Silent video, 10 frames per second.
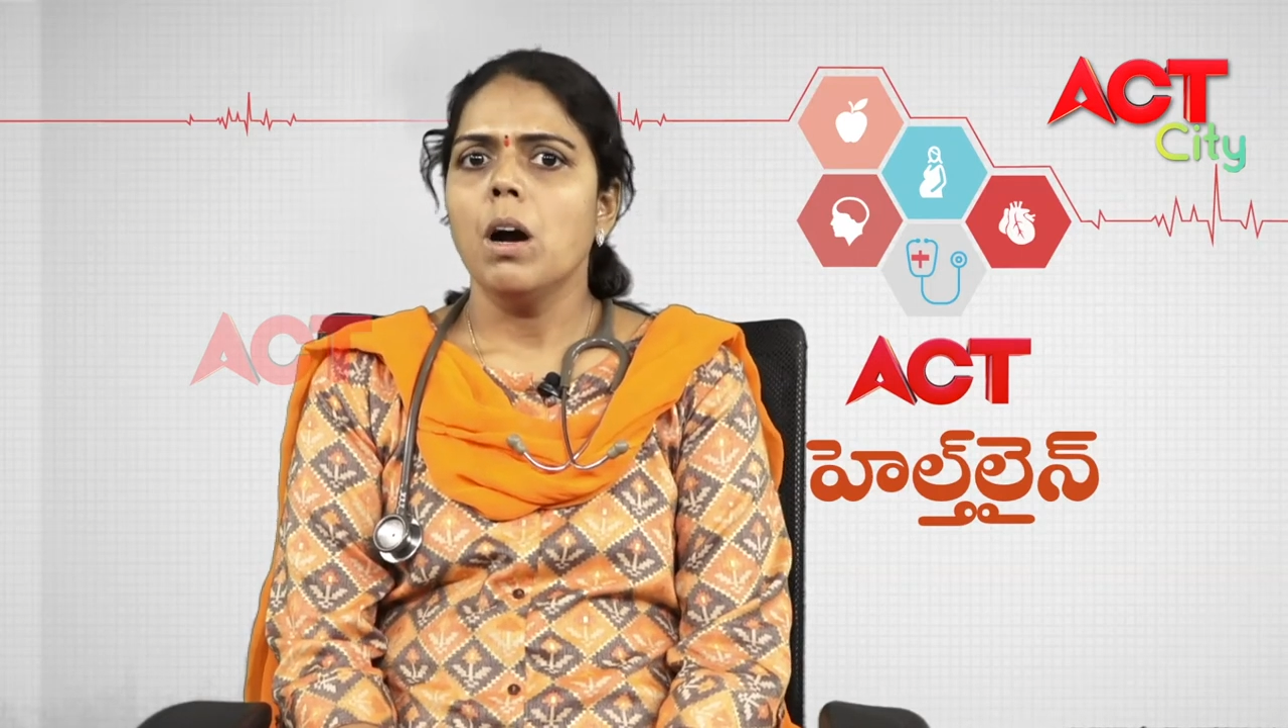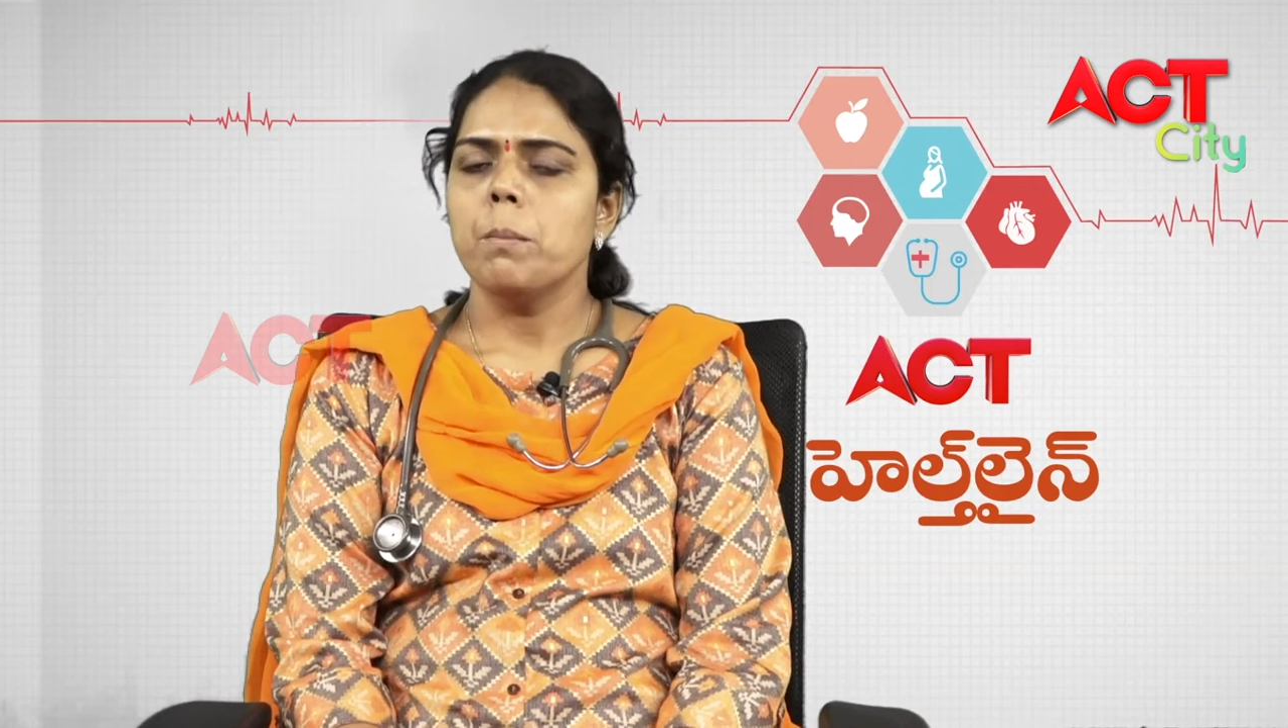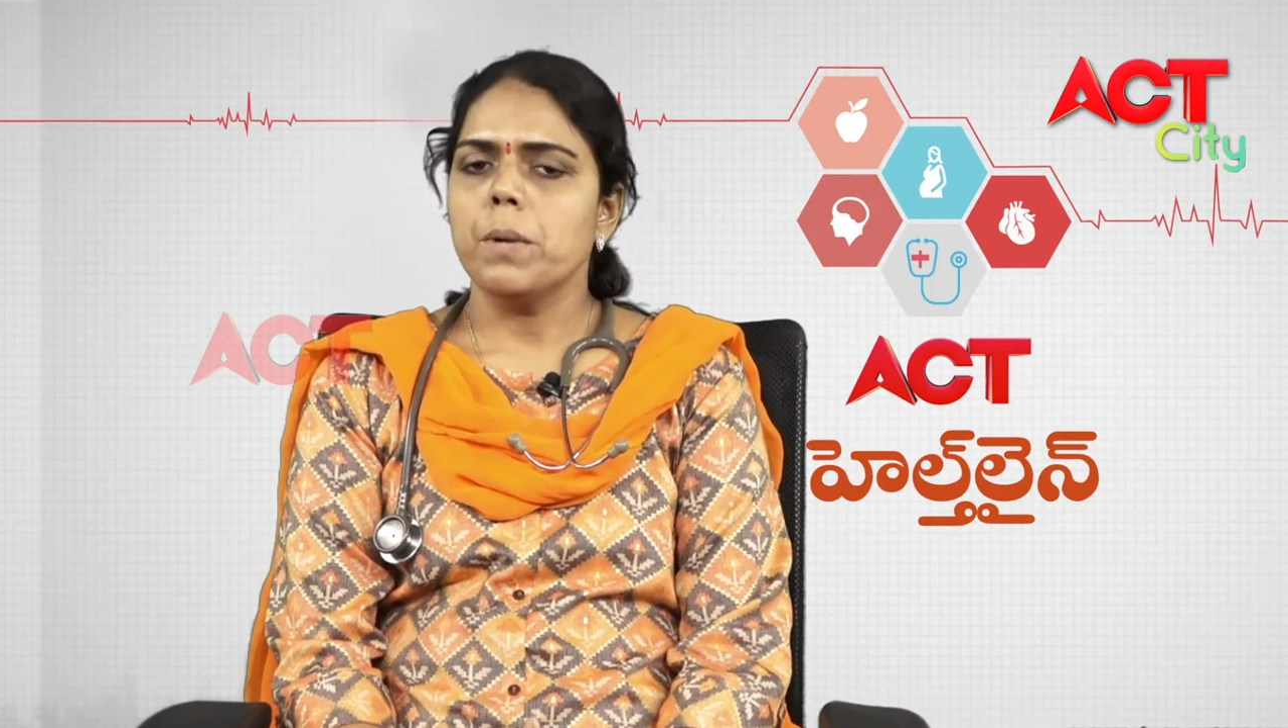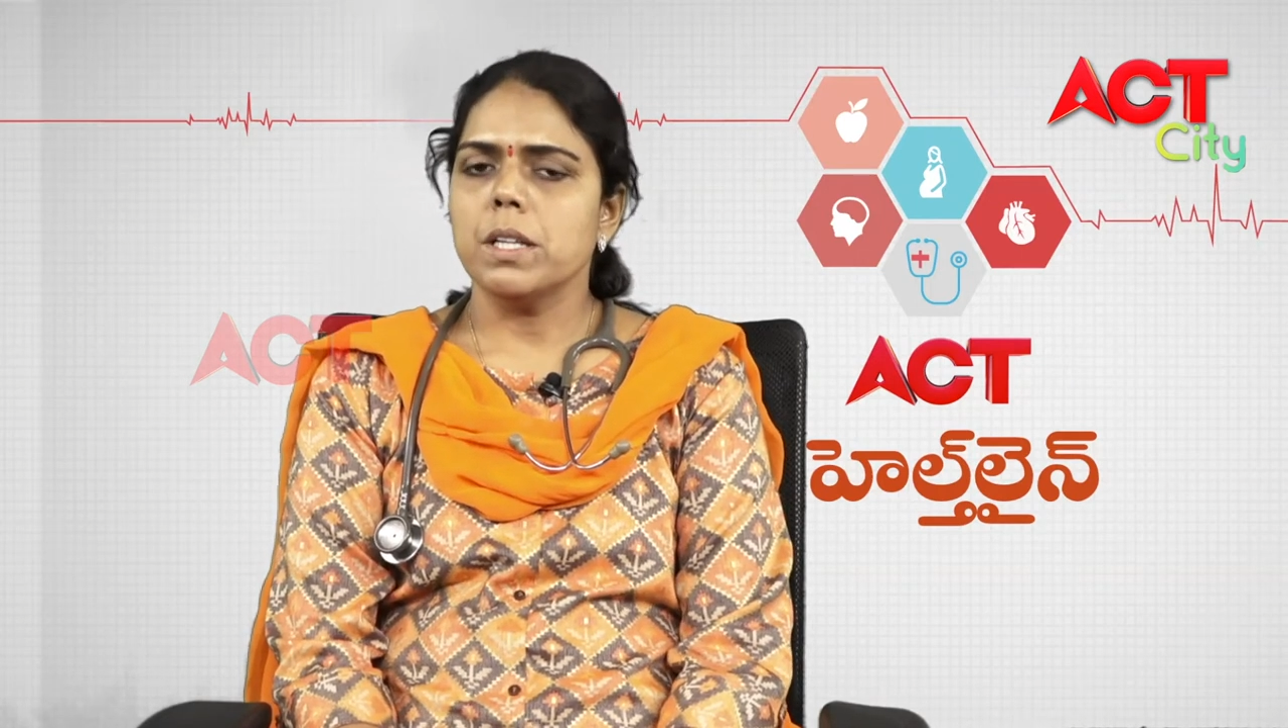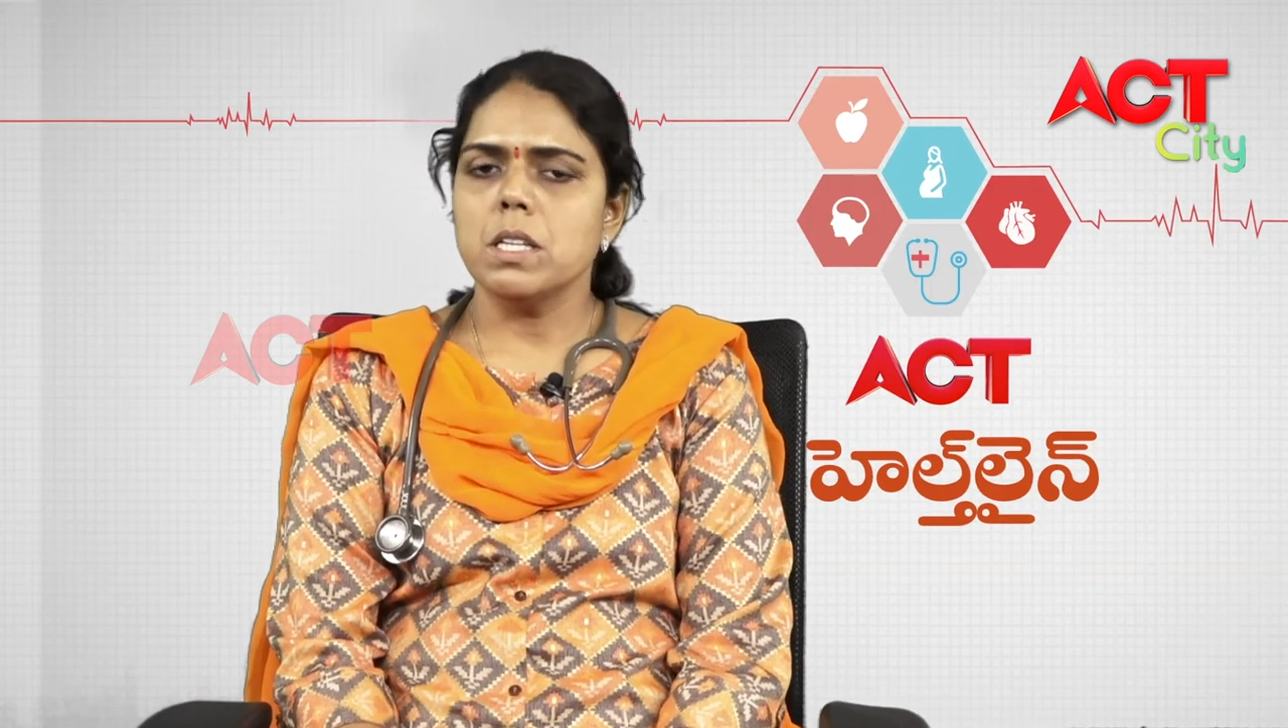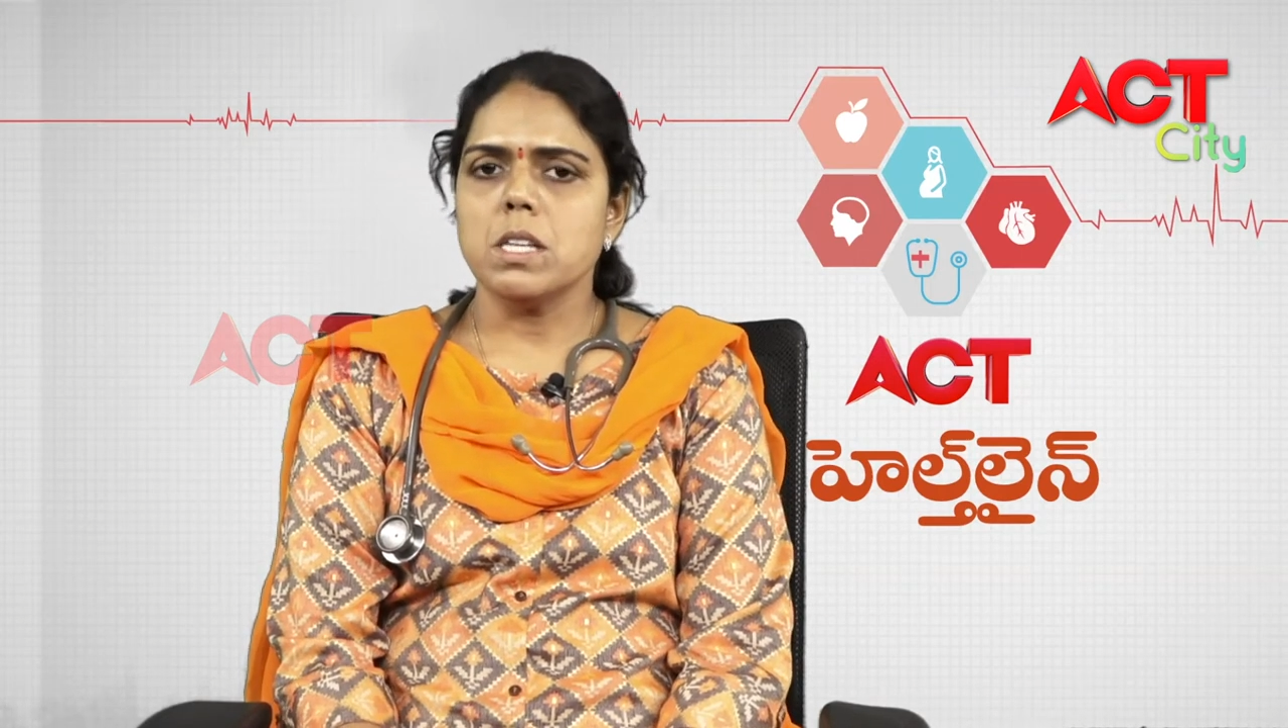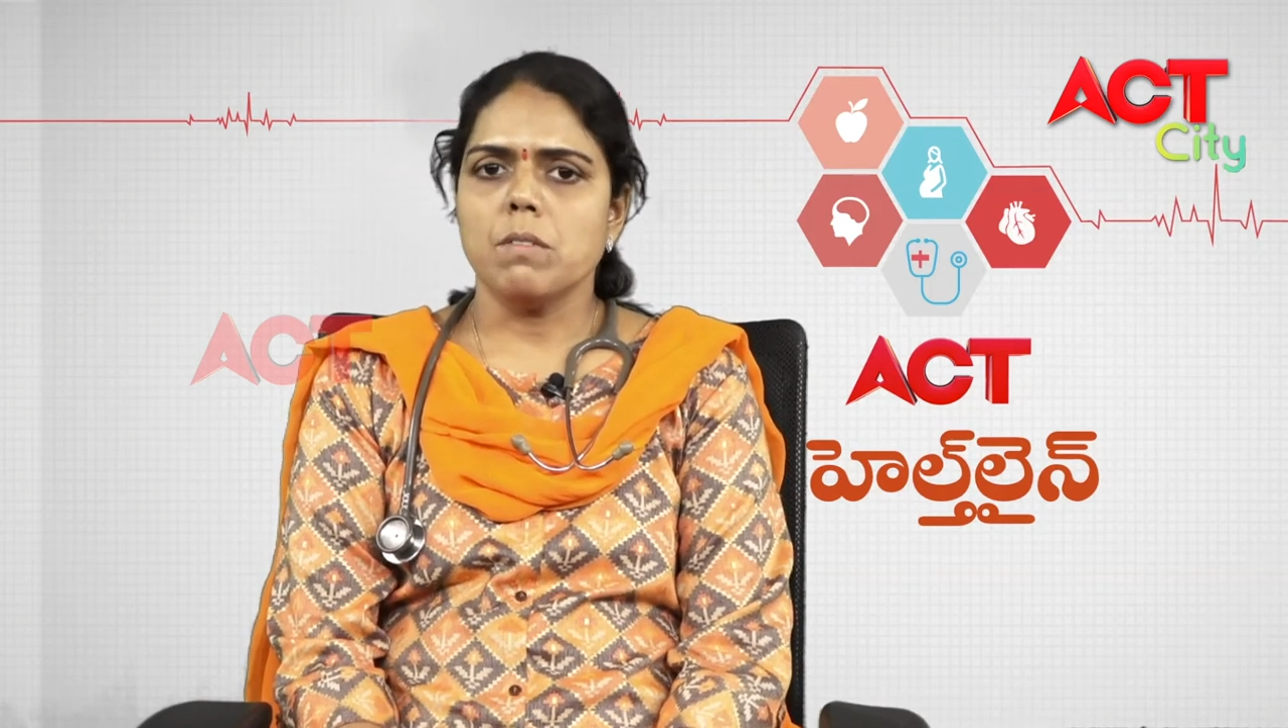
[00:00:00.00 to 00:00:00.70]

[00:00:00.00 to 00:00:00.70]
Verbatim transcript: ప్రతి